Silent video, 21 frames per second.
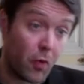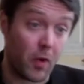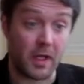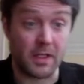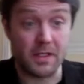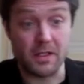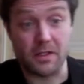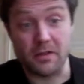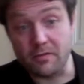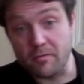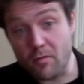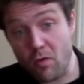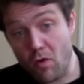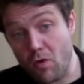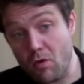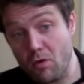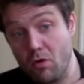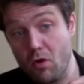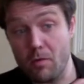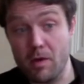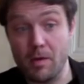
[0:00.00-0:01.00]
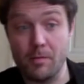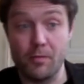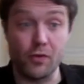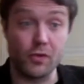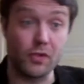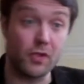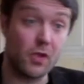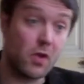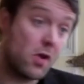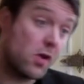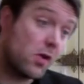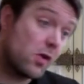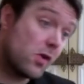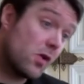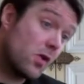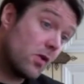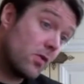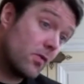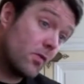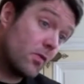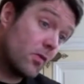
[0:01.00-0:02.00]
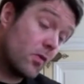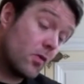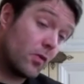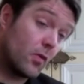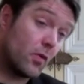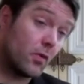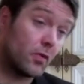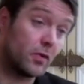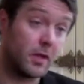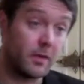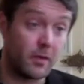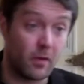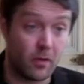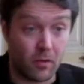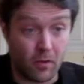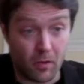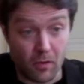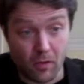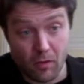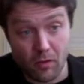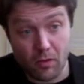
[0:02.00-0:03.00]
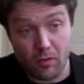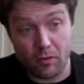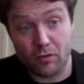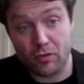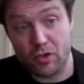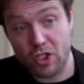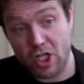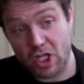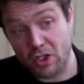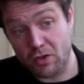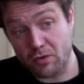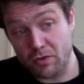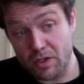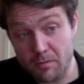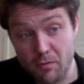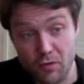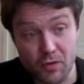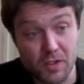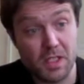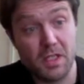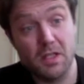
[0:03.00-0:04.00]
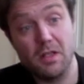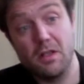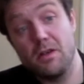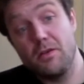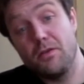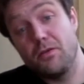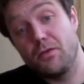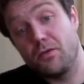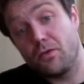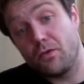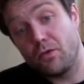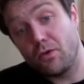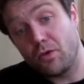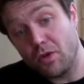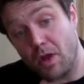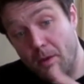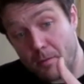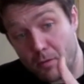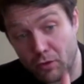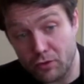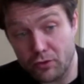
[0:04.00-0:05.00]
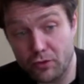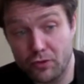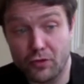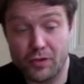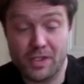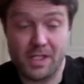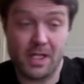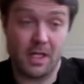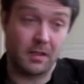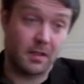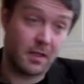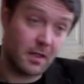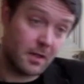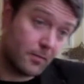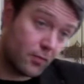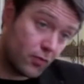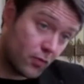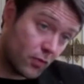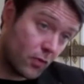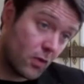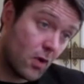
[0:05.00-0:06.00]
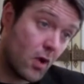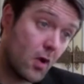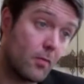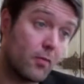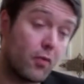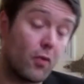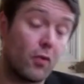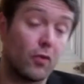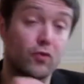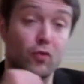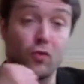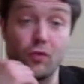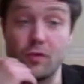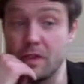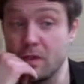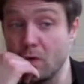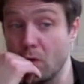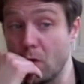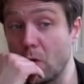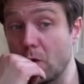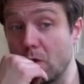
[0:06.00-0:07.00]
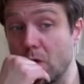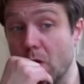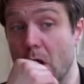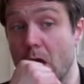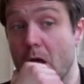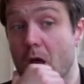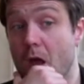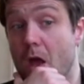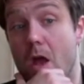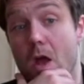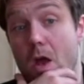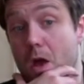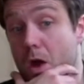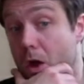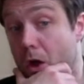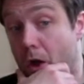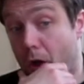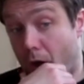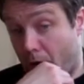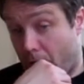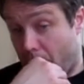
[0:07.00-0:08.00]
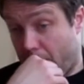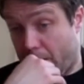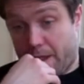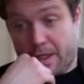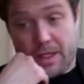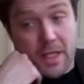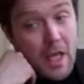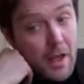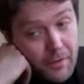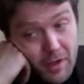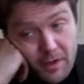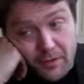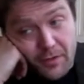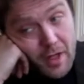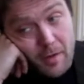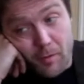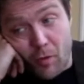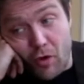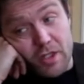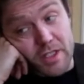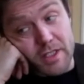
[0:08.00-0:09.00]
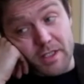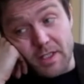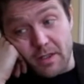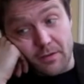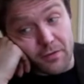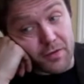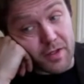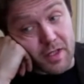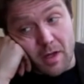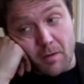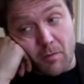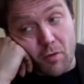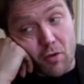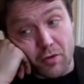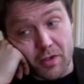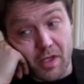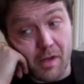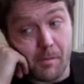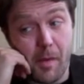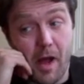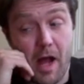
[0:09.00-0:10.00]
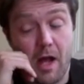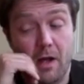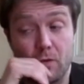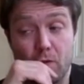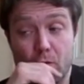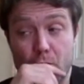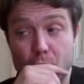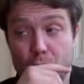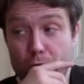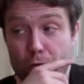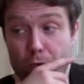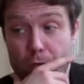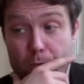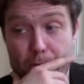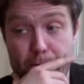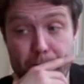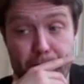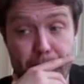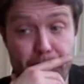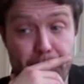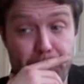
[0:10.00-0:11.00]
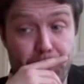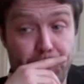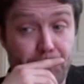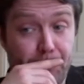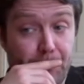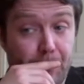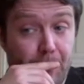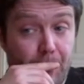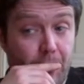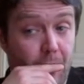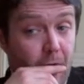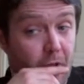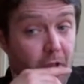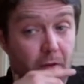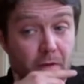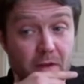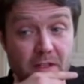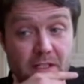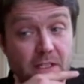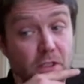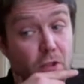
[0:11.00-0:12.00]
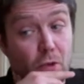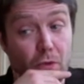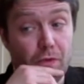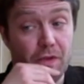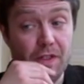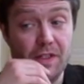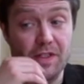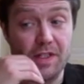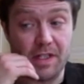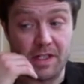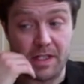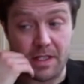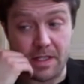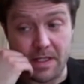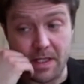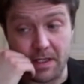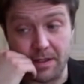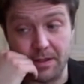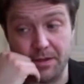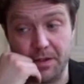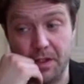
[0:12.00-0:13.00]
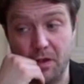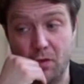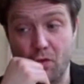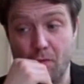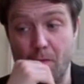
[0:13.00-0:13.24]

progressivement comme un puzzle, euh, en, cherchant des motifs, en en abandonnant certains pour, pour en trouver d'autres. Il y avait vraiment l'idée finalement au départ de il y avait cette envie de décrire certains des